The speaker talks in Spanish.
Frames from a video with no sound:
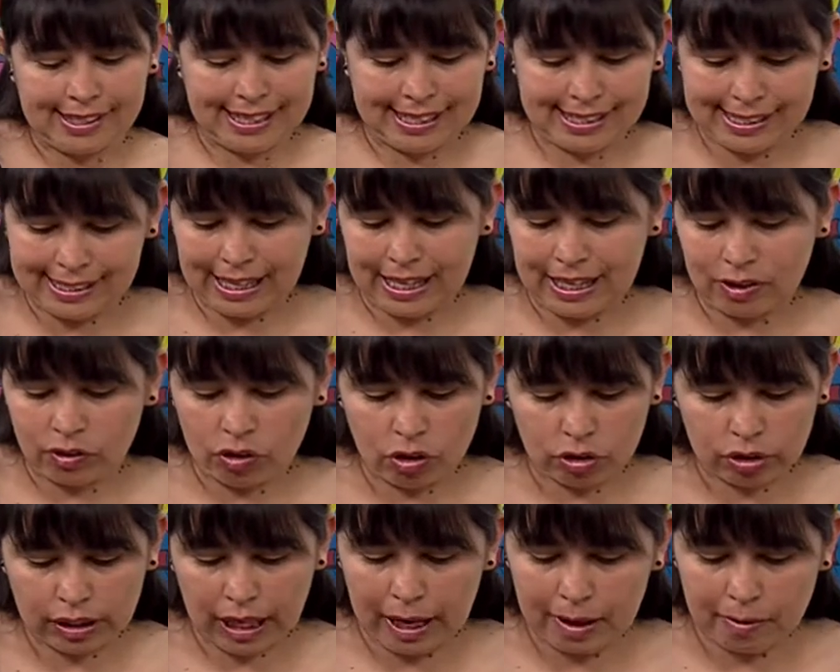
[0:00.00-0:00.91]
que esté
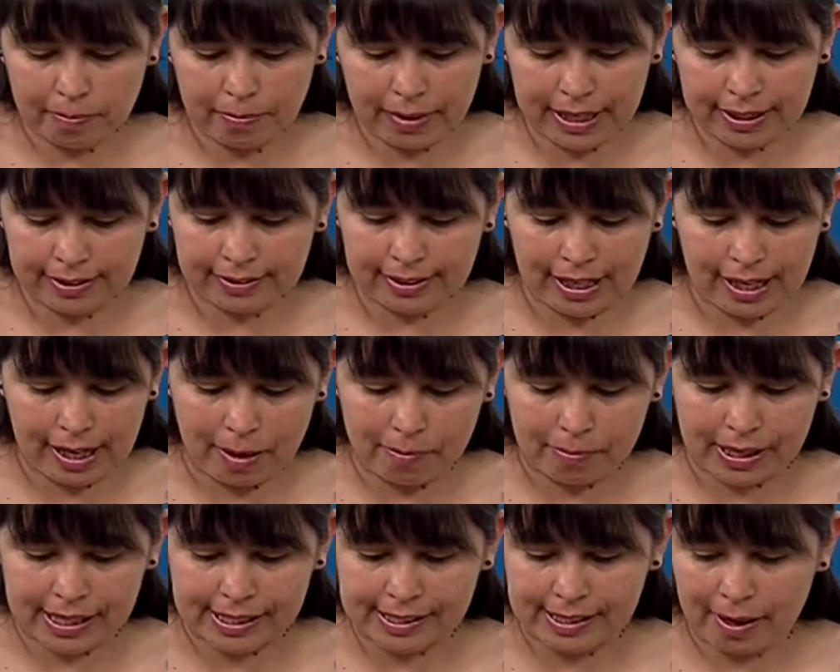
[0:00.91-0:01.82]
totalmente
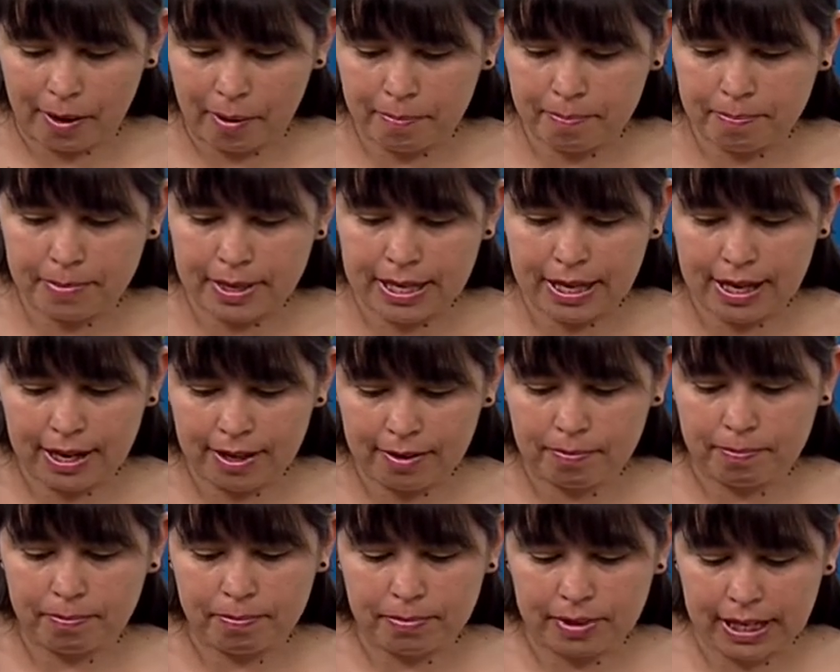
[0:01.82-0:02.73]
la masa
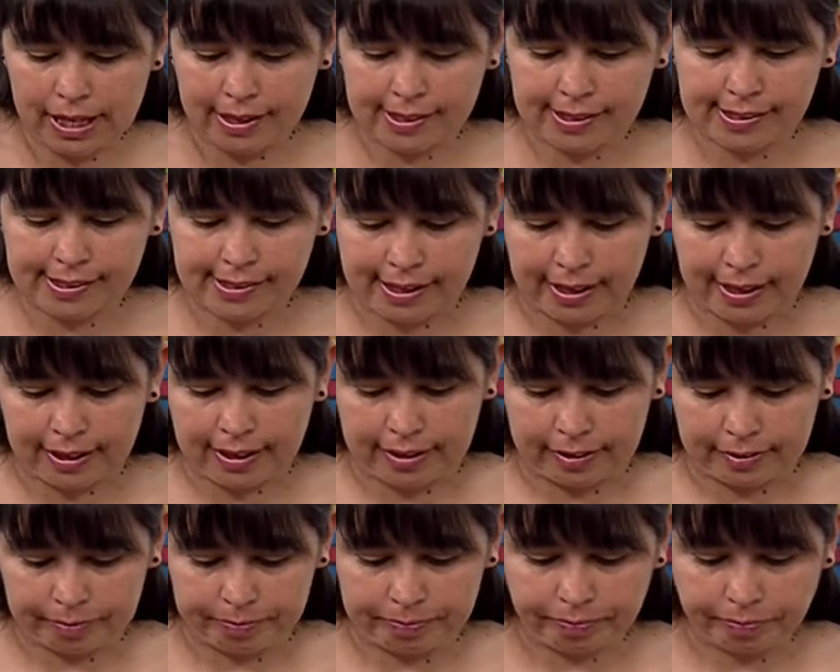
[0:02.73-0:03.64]
bien, bien seca.